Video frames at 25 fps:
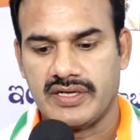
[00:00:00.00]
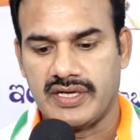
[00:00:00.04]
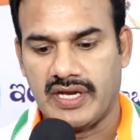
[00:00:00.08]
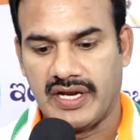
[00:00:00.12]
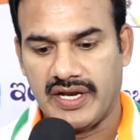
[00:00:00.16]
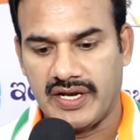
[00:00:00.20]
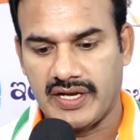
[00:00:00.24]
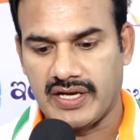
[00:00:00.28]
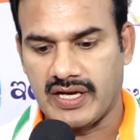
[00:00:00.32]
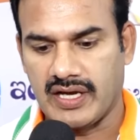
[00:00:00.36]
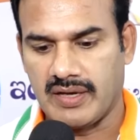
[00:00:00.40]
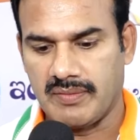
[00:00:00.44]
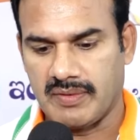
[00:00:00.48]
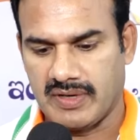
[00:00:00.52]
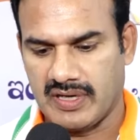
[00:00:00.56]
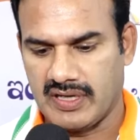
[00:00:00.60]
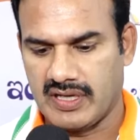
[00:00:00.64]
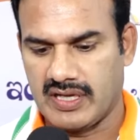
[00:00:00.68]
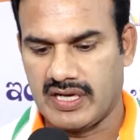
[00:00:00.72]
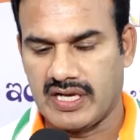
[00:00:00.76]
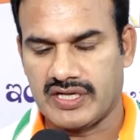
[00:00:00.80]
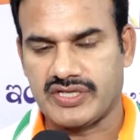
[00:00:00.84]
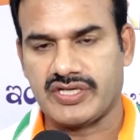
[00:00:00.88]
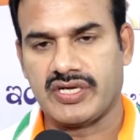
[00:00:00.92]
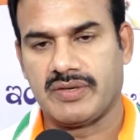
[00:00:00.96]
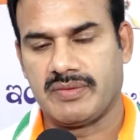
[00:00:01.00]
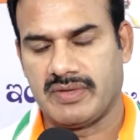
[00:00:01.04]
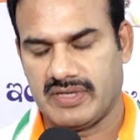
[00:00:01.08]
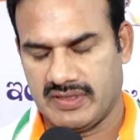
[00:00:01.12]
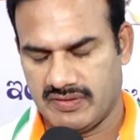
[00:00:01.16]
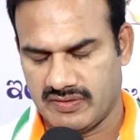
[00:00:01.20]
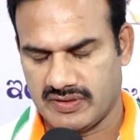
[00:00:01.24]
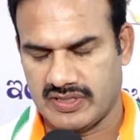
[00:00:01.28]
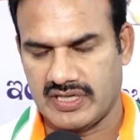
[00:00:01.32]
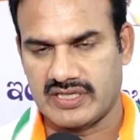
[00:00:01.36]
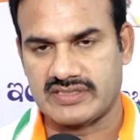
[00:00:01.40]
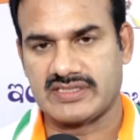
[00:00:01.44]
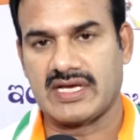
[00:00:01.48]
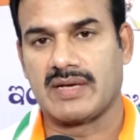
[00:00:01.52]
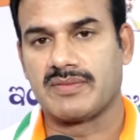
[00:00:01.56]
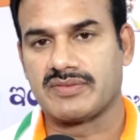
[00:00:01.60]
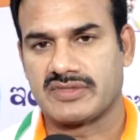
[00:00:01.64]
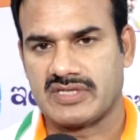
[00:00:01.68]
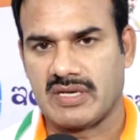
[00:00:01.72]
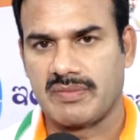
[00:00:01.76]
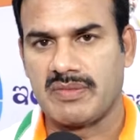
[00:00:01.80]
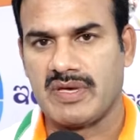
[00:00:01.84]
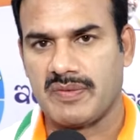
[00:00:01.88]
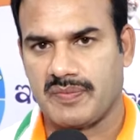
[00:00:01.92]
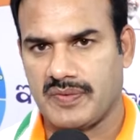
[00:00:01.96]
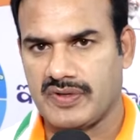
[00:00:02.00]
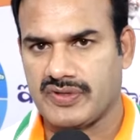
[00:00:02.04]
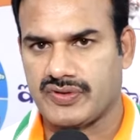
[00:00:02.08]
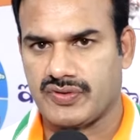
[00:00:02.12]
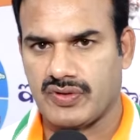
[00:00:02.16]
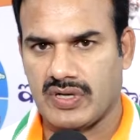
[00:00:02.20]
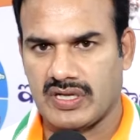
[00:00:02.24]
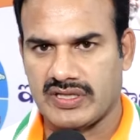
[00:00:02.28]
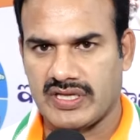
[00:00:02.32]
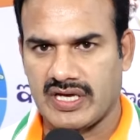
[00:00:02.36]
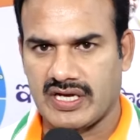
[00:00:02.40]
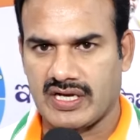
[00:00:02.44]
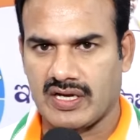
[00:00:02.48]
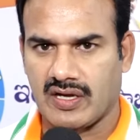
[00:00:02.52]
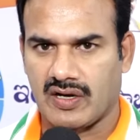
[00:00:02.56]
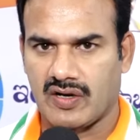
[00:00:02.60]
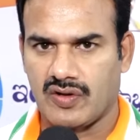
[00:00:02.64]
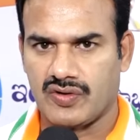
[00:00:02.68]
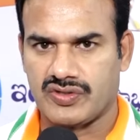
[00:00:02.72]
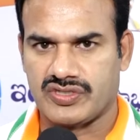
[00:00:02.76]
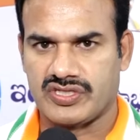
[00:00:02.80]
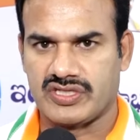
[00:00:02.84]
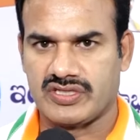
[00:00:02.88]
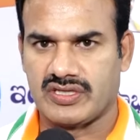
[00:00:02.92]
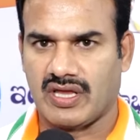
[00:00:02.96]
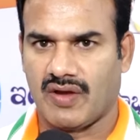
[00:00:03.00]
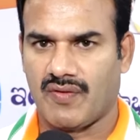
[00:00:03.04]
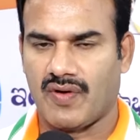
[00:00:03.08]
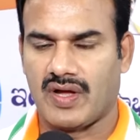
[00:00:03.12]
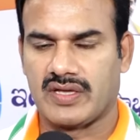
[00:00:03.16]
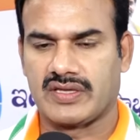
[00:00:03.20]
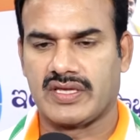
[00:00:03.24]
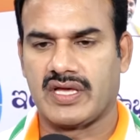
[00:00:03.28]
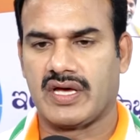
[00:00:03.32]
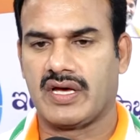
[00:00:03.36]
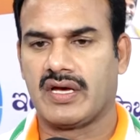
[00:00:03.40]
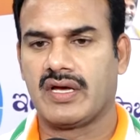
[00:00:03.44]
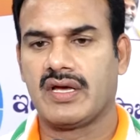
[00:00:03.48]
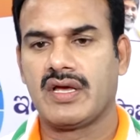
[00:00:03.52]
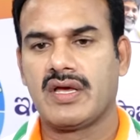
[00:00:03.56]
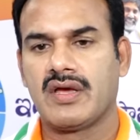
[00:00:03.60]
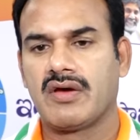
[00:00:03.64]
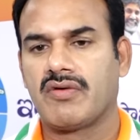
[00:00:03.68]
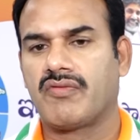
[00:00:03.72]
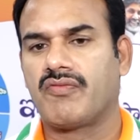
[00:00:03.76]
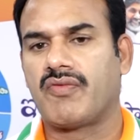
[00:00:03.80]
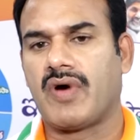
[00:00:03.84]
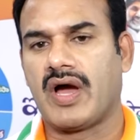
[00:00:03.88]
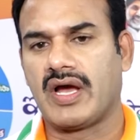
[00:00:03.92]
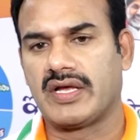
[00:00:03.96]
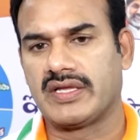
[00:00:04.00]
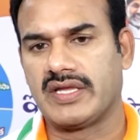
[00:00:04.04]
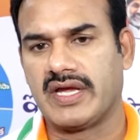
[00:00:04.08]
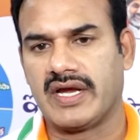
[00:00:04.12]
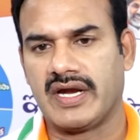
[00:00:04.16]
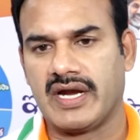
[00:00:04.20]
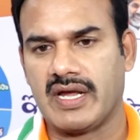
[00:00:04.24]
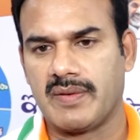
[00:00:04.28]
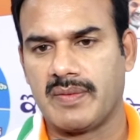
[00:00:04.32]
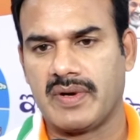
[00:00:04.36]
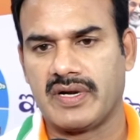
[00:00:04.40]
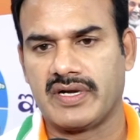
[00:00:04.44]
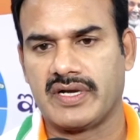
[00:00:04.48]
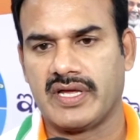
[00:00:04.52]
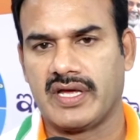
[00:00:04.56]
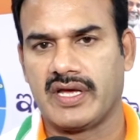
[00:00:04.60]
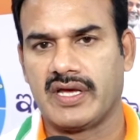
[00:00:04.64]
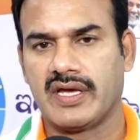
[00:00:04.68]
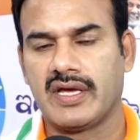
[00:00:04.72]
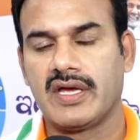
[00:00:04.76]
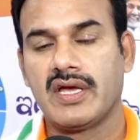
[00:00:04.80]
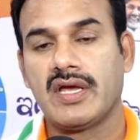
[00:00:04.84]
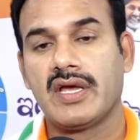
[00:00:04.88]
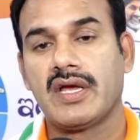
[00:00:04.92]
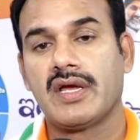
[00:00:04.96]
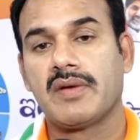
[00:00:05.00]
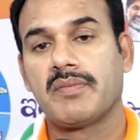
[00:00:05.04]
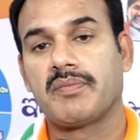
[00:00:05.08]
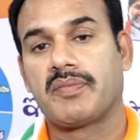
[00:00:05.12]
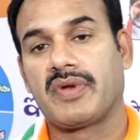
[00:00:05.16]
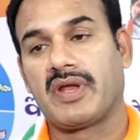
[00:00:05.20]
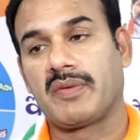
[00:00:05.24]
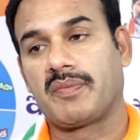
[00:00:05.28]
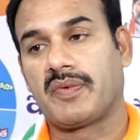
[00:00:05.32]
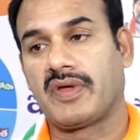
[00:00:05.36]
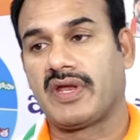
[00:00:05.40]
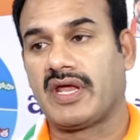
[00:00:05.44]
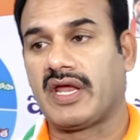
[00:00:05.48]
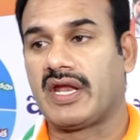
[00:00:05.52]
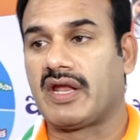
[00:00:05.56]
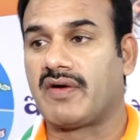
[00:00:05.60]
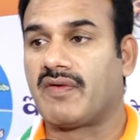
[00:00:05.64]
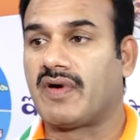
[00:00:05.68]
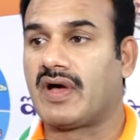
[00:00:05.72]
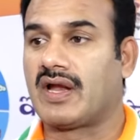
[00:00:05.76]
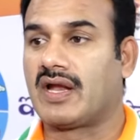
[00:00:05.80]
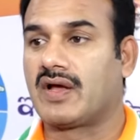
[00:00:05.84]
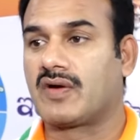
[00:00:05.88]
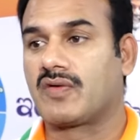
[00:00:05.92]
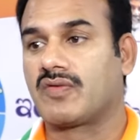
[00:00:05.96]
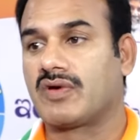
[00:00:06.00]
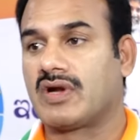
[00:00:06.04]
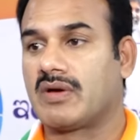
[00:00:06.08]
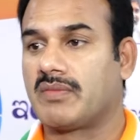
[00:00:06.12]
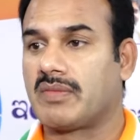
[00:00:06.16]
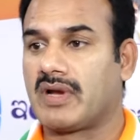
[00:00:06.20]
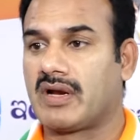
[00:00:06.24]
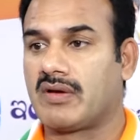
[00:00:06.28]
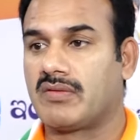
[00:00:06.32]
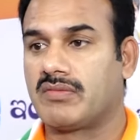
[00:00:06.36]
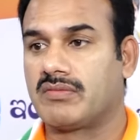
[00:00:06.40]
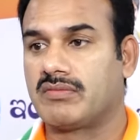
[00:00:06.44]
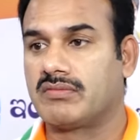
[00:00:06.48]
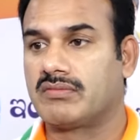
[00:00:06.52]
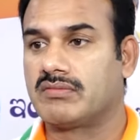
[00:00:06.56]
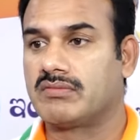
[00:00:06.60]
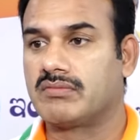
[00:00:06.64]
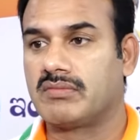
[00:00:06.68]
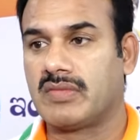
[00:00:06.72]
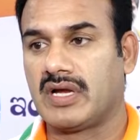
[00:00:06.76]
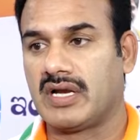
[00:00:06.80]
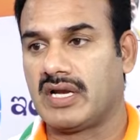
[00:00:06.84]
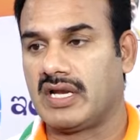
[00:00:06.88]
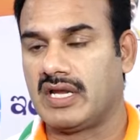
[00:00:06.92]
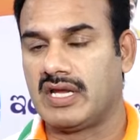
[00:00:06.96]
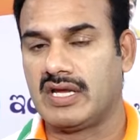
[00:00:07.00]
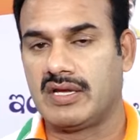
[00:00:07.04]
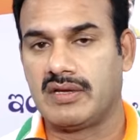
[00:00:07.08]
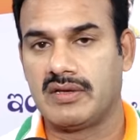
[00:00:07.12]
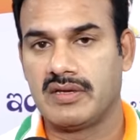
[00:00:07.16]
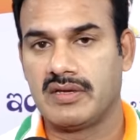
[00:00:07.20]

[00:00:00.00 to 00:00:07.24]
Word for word: ఎన్నిక మన ఎలక్షన్ మన ఏమంటారు ఎగ్జామ్ సమీపిస్తున్న దగ్గరలో వచ్చిన తర్వాత వాయిదా వేయడం అంటే ప్రిపేర్ అయిన వాళ్ళకు కూడా మనం మళ్ళీ